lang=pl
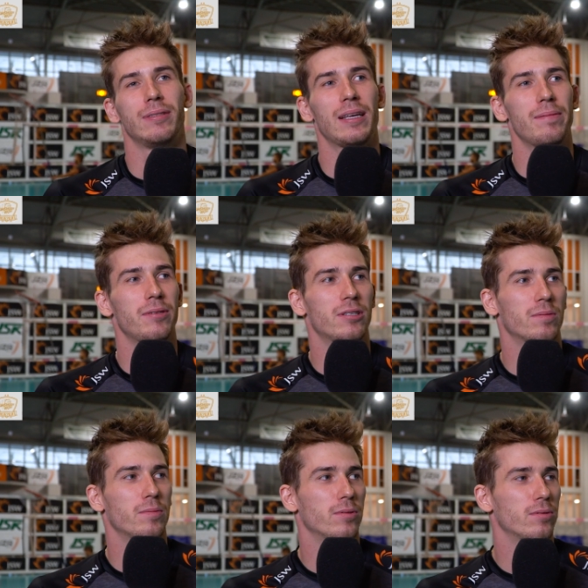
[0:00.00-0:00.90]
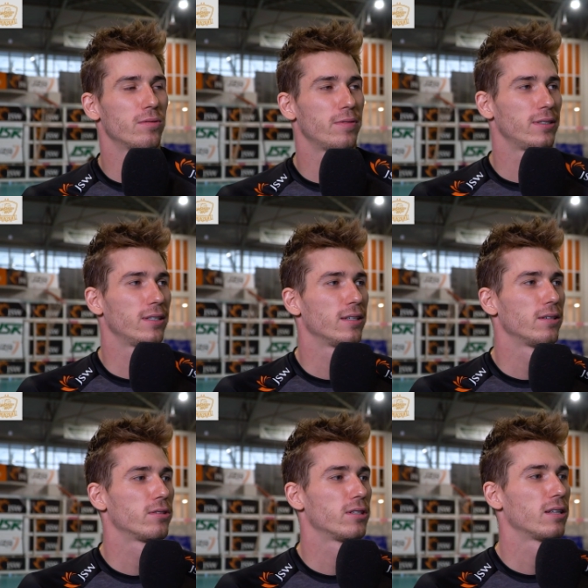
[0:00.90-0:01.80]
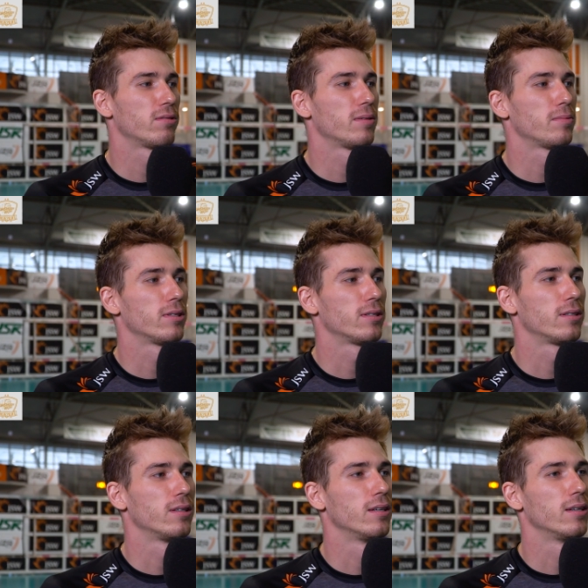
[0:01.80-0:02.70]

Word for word: Wydaje mi się, że po prostu kwestia tego, że ja tutaj przez e,